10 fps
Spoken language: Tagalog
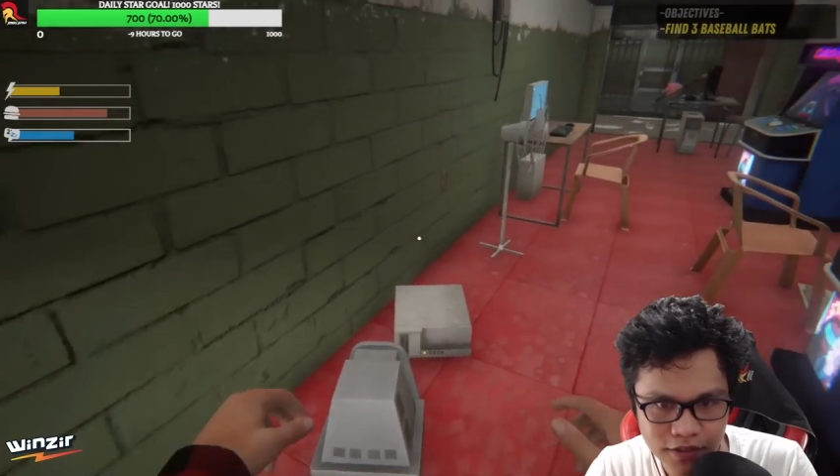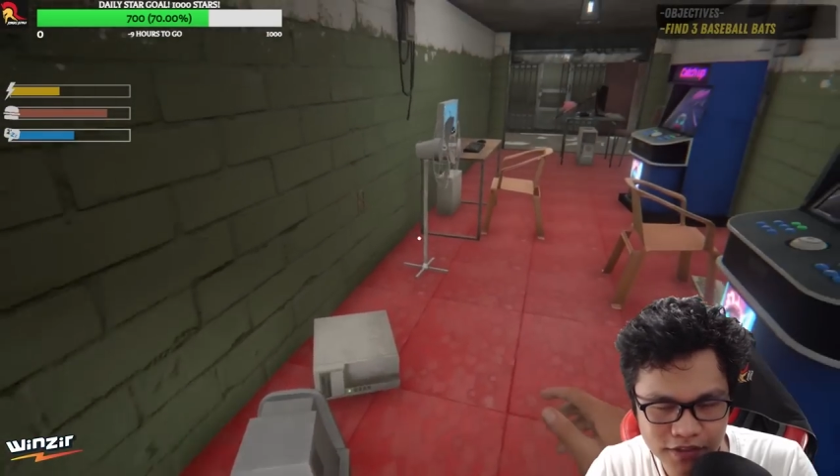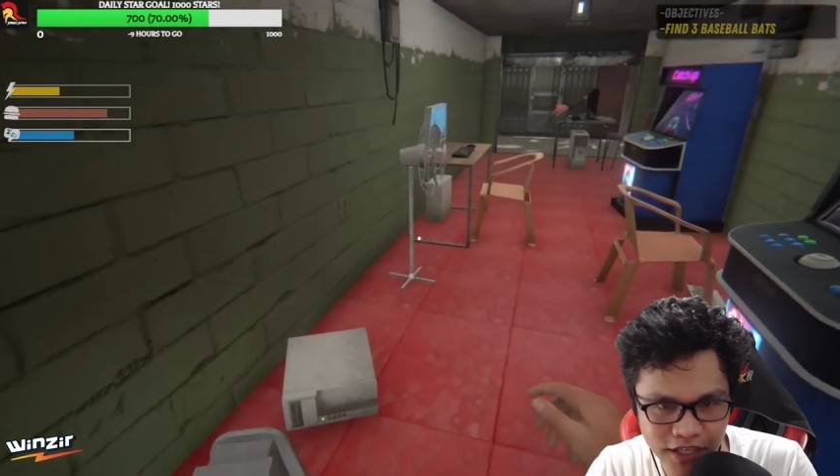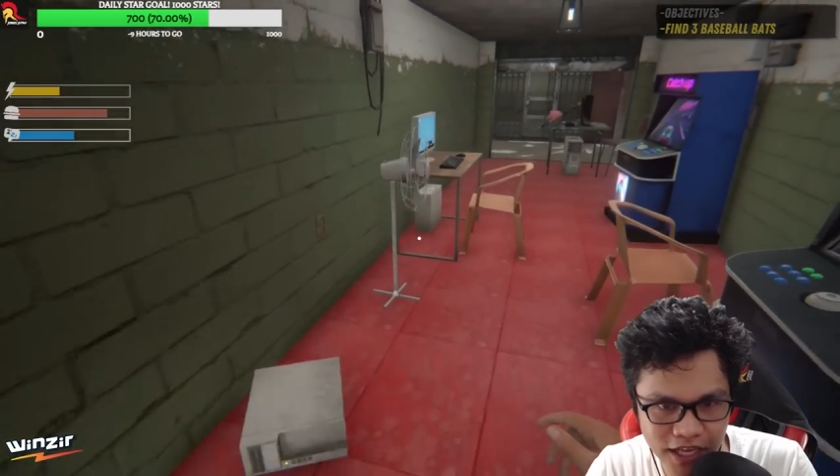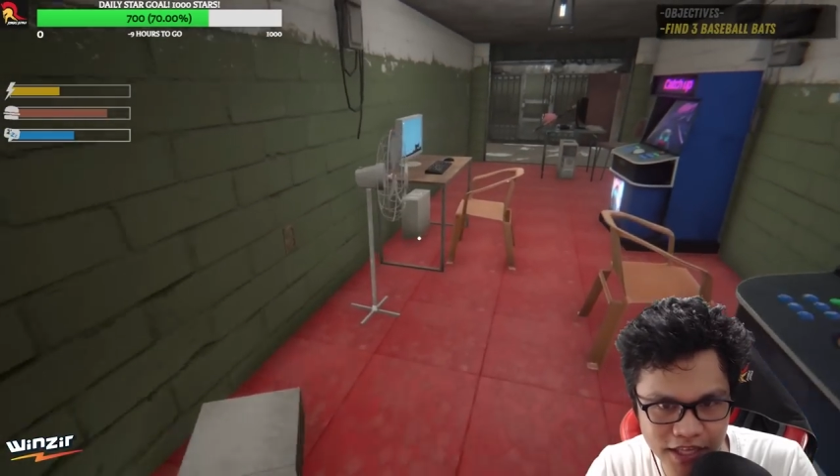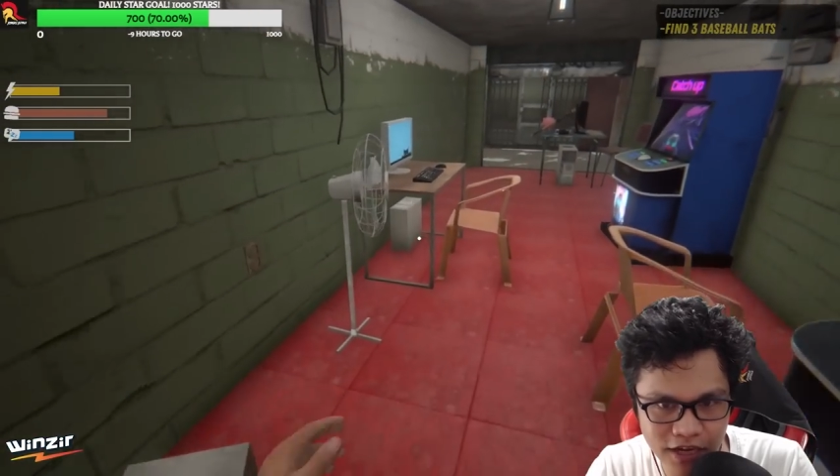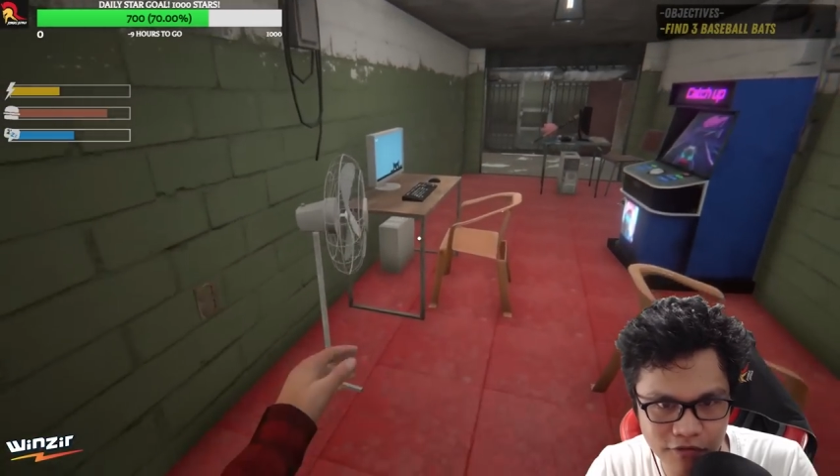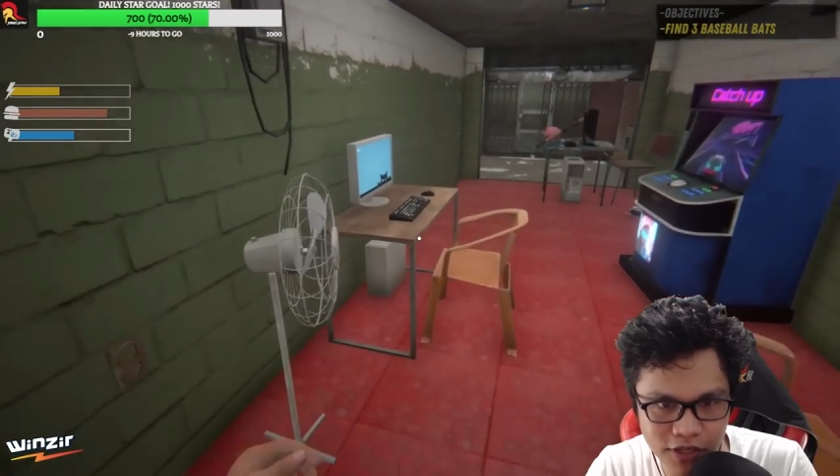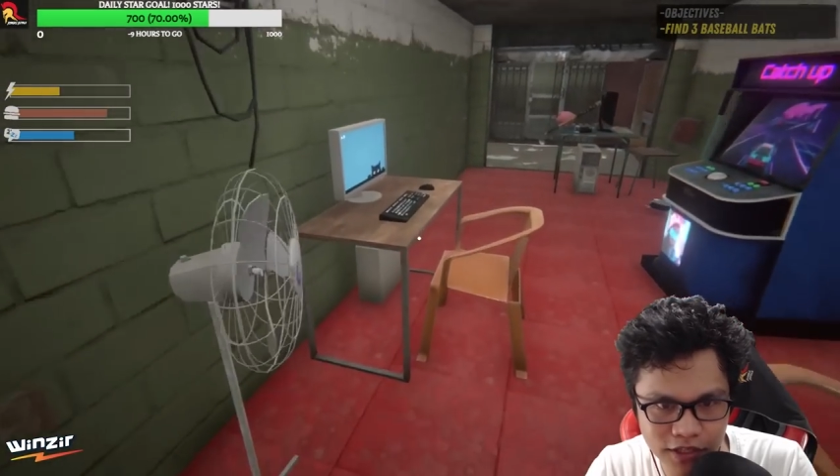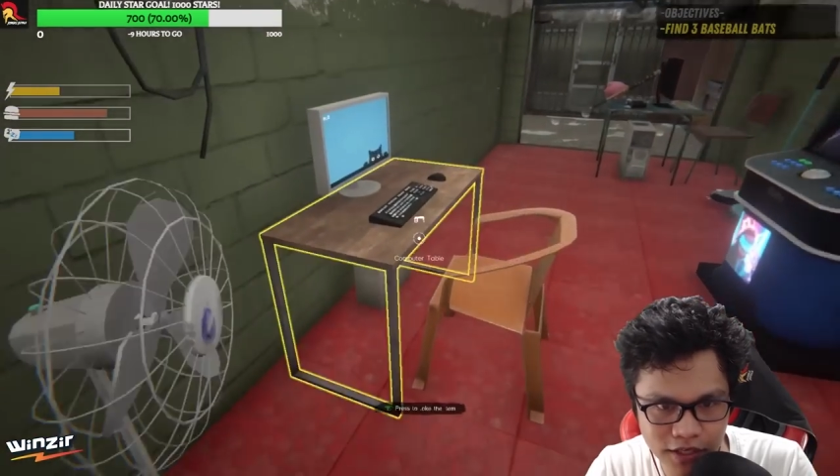Diri ni
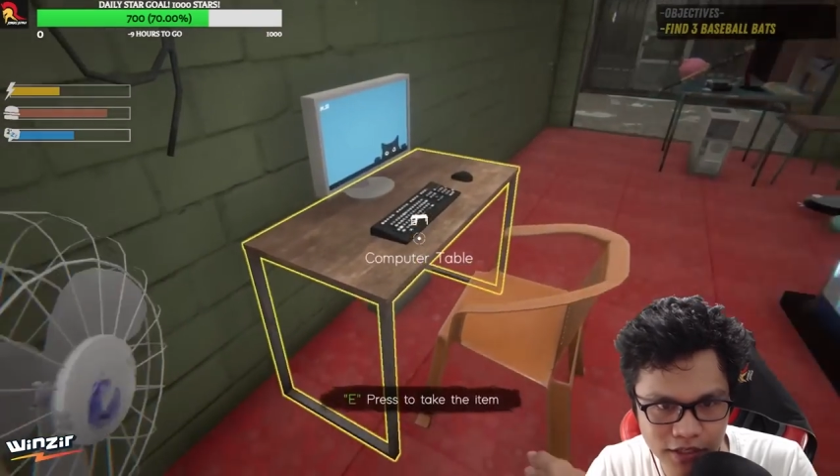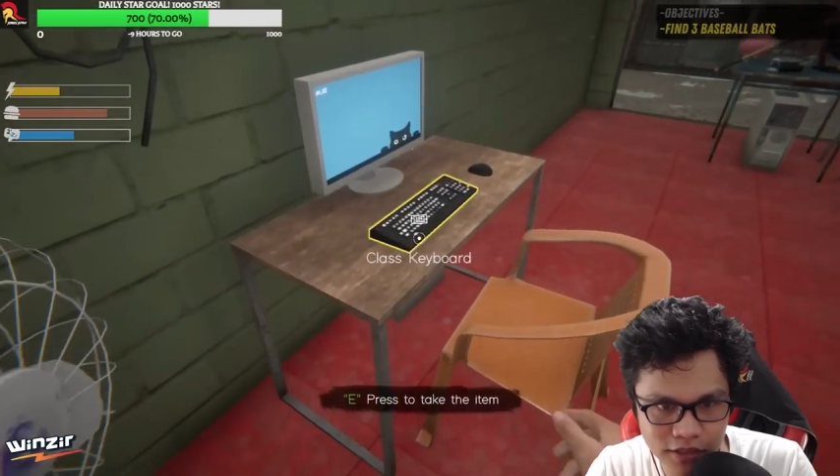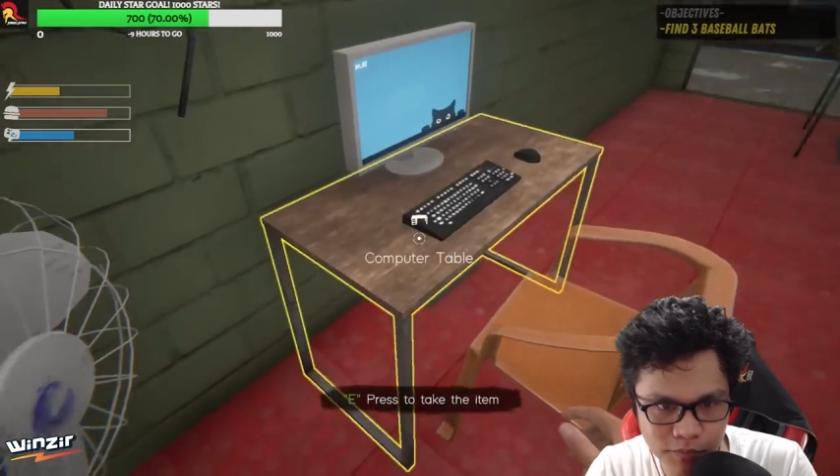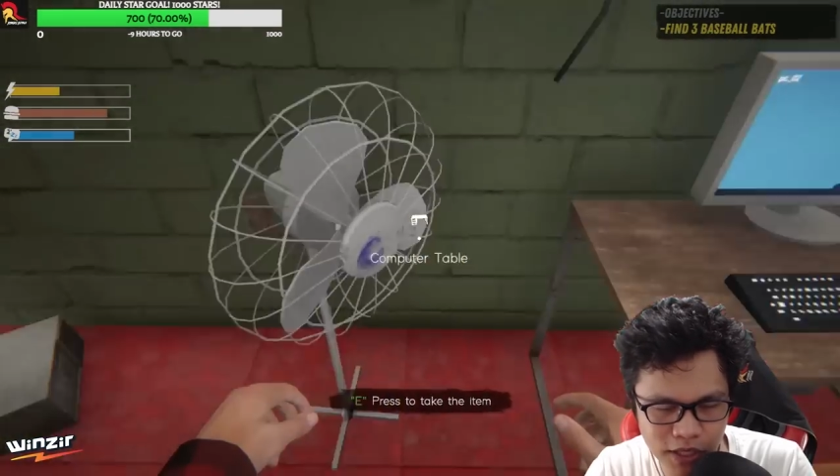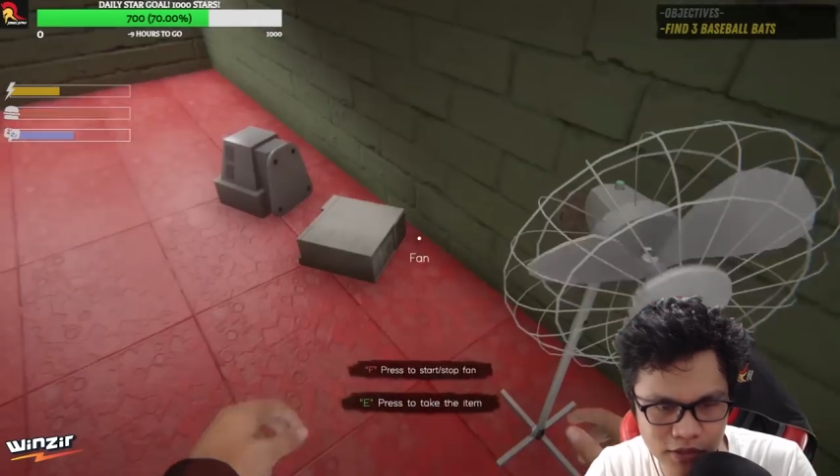akong internet bay,